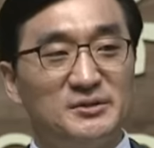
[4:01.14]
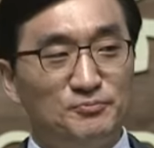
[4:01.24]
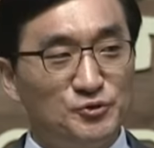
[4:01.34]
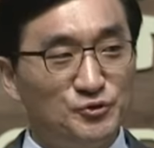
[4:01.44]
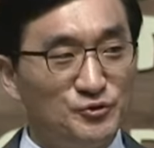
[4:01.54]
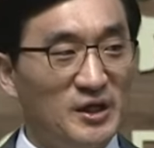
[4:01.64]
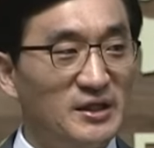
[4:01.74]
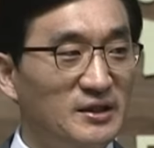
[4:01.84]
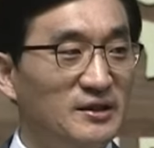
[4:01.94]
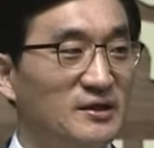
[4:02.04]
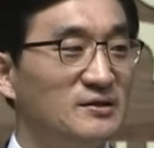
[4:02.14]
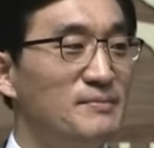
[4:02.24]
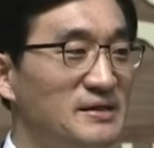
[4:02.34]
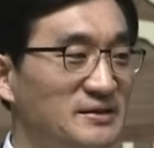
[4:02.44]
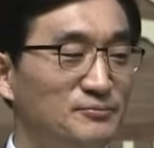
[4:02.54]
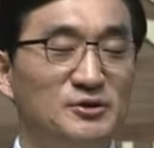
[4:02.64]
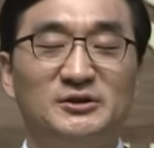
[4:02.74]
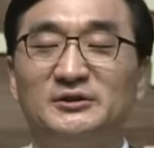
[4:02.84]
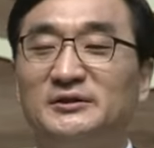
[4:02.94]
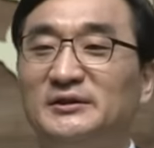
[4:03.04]
집중된 그
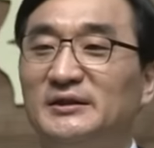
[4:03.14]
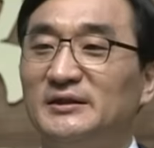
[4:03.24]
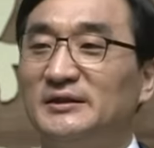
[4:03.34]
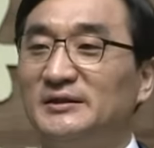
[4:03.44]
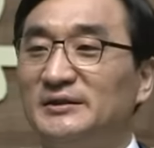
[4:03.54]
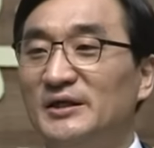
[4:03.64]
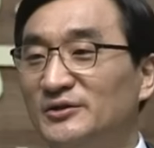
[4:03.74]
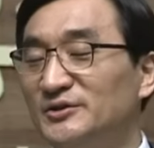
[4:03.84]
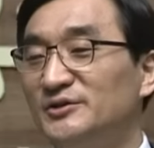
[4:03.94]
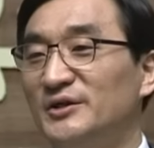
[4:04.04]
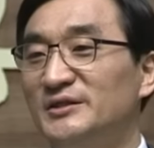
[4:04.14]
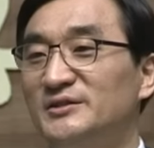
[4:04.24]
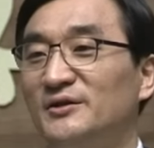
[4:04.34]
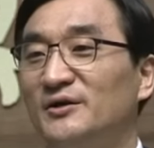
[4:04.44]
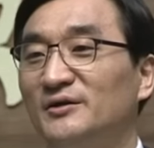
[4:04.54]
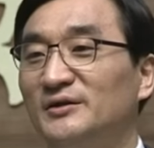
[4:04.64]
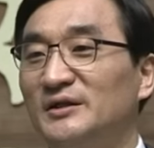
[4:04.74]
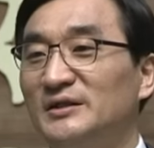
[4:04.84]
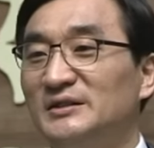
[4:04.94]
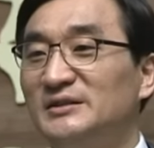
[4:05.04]
말씀들은 예언서에서
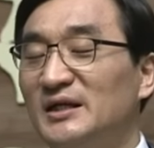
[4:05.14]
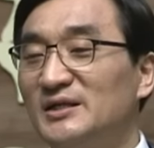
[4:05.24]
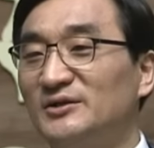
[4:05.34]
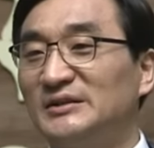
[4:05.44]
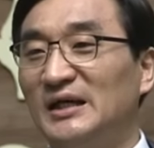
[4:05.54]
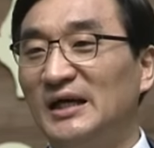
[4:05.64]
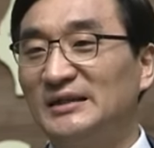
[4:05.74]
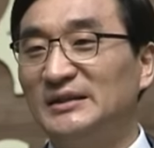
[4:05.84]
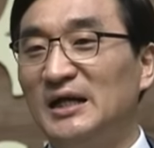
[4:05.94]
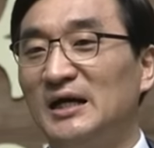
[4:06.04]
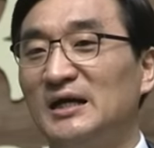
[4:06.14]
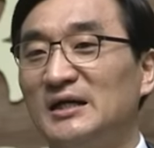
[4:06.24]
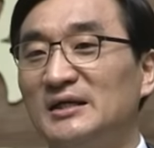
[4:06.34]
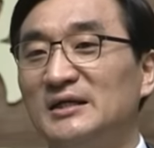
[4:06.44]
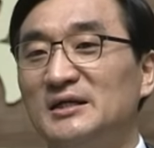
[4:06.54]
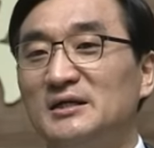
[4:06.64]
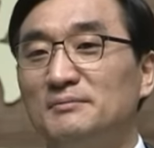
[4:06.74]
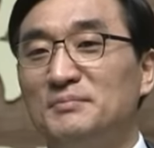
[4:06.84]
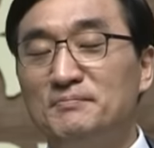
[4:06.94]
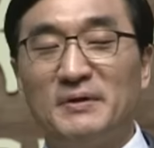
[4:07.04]
이스라엘 역사가 가장
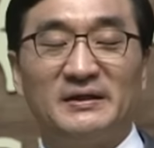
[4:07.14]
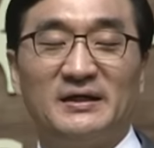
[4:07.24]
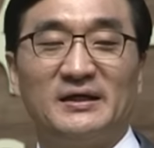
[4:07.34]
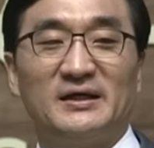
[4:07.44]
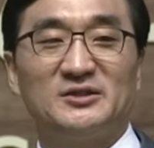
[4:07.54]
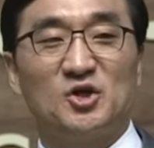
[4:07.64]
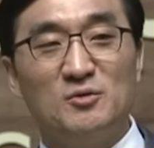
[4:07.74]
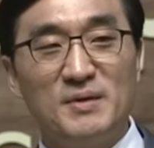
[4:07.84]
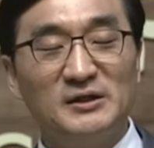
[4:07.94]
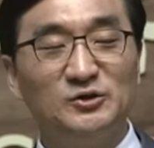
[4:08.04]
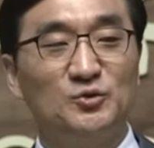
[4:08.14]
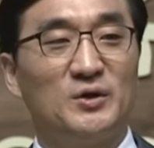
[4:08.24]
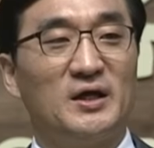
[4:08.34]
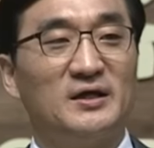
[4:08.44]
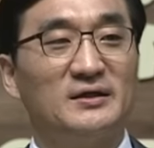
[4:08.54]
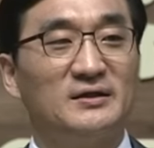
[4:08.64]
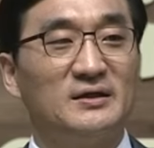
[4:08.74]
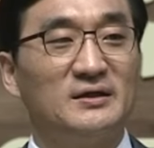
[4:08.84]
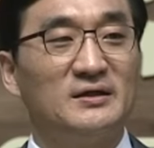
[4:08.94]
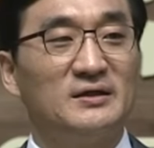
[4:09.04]
밑바닥에 절망 속에
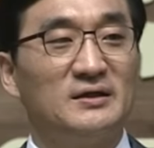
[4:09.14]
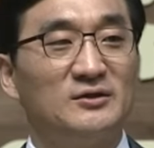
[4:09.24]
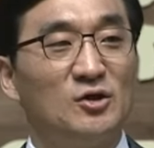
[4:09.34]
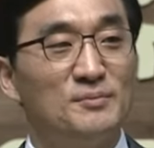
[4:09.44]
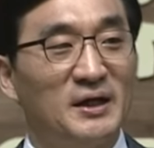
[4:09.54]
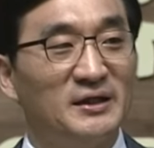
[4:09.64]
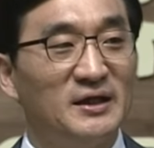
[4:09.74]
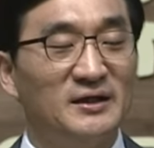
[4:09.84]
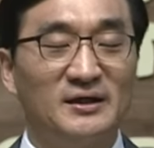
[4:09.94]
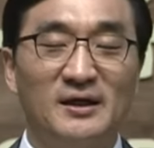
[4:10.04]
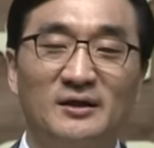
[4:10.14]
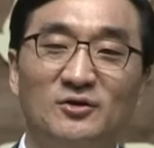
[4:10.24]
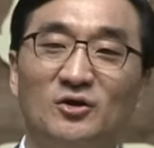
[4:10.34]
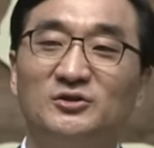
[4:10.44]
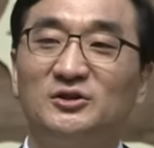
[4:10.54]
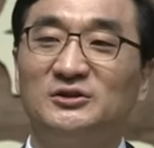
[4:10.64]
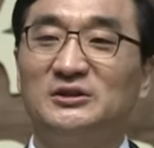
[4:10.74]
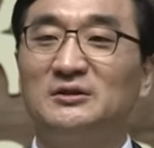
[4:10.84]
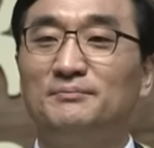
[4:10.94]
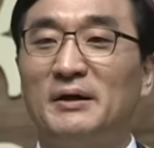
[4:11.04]
절망의 나락에
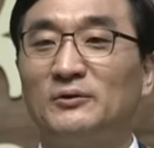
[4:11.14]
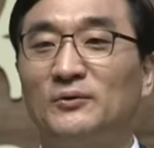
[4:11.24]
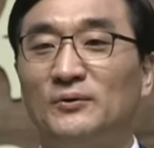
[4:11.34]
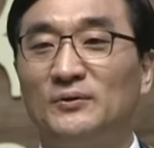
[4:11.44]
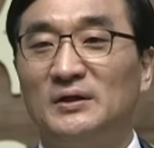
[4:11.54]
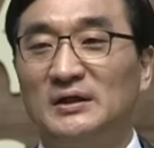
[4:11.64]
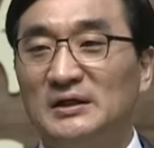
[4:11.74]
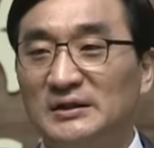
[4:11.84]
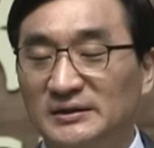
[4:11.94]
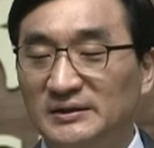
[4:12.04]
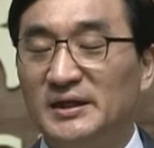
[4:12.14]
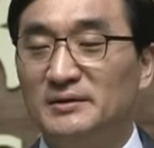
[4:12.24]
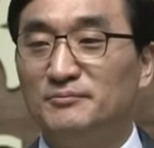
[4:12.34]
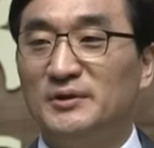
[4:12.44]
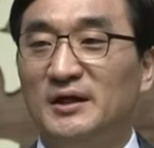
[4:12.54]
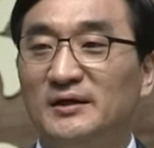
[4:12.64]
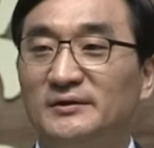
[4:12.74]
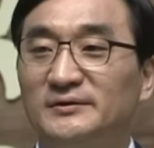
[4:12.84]
떨어졌을 바로 그때입니다.